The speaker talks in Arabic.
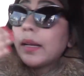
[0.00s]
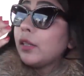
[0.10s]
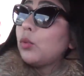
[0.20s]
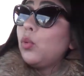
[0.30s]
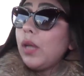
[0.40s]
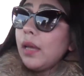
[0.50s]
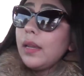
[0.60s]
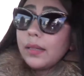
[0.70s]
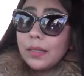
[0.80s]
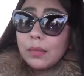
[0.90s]
كتقول
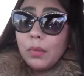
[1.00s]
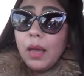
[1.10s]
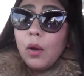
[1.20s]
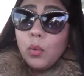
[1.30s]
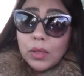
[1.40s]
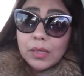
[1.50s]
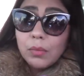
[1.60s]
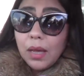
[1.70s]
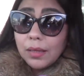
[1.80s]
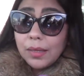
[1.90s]
انا كنت معاه
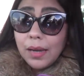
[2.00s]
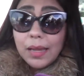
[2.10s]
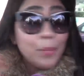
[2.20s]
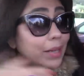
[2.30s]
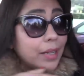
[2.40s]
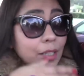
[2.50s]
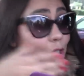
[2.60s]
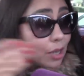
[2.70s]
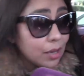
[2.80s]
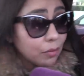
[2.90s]
ولدت معاه الدراري ما
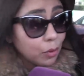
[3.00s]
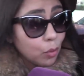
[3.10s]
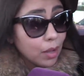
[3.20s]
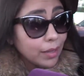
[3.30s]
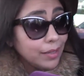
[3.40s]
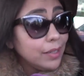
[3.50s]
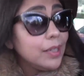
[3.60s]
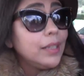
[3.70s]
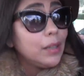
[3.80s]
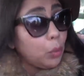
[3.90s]
كنتش انا في الواقع
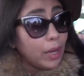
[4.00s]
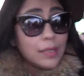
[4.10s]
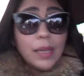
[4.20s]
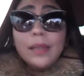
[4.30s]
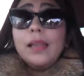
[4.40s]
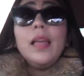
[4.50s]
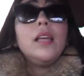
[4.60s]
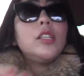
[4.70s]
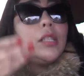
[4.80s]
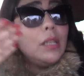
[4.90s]
يعني هذيك الوقيته
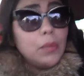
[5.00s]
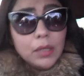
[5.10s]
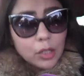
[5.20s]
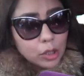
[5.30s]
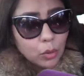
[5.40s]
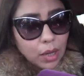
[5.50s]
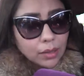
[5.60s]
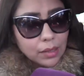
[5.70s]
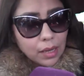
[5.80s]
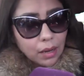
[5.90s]
علاش هي ما دارتش
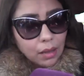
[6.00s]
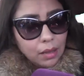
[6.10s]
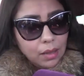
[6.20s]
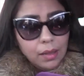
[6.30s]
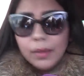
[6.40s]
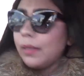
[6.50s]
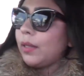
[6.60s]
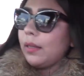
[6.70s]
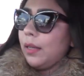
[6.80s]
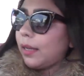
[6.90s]
الاوراق ديالها
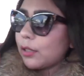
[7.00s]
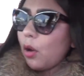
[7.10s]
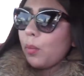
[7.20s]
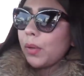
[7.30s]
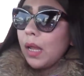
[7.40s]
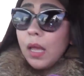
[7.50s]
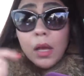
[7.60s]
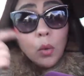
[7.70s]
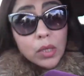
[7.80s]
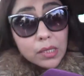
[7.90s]
اكزومبل
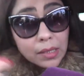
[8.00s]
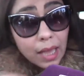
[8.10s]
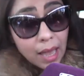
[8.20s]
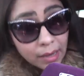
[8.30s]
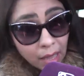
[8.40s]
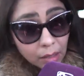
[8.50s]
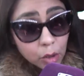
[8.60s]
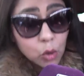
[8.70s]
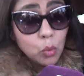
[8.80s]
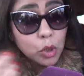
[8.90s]
هو السيد انا
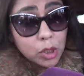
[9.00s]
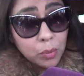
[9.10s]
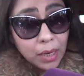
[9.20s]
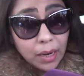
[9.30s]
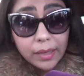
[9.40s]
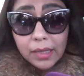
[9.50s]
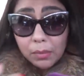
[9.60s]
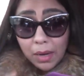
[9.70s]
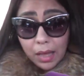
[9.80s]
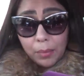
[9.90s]
تزوجت به راه
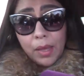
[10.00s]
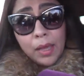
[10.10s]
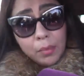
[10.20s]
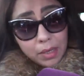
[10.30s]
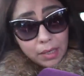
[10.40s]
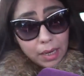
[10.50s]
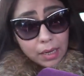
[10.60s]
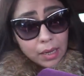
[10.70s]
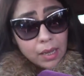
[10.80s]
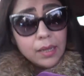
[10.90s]
كانت مرا قبال
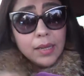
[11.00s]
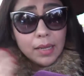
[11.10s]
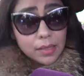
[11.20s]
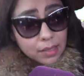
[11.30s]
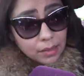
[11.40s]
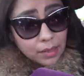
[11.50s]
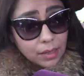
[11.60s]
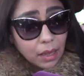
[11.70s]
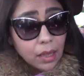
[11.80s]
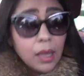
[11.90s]
مني اللي هي
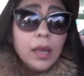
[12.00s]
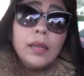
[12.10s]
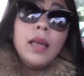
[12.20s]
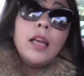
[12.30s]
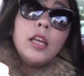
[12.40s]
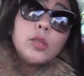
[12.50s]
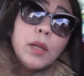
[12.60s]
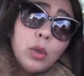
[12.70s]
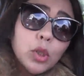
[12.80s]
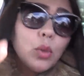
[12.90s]
السعديه علاش
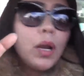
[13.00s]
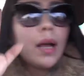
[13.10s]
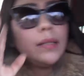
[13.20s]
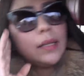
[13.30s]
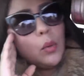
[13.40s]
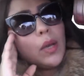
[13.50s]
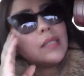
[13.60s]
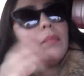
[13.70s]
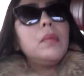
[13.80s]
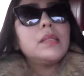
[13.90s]
ما داروش الوراق هذيك
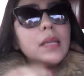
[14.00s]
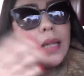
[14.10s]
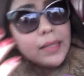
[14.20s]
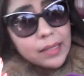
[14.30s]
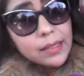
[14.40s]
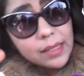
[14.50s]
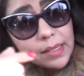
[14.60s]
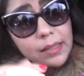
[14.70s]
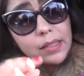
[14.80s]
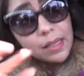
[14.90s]
الوقيته مثلا هذيك هذيك
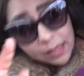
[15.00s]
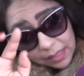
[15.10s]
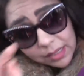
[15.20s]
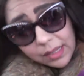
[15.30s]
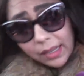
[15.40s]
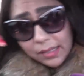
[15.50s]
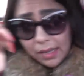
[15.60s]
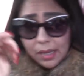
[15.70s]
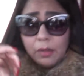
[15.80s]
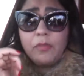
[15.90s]
السيد هذيك السيده كانت
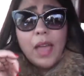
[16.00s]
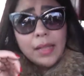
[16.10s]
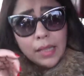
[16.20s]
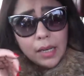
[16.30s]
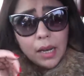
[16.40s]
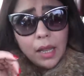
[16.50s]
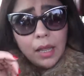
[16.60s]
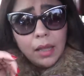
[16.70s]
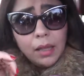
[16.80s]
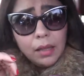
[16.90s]
كتحكم في عادل
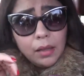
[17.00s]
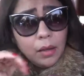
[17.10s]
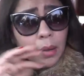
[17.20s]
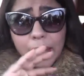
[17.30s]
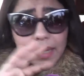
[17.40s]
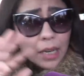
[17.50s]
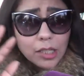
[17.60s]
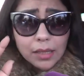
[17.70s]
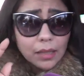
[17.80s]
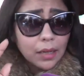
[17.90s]
ما
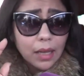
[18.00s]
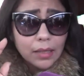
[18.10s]
كايناش هاد الهضره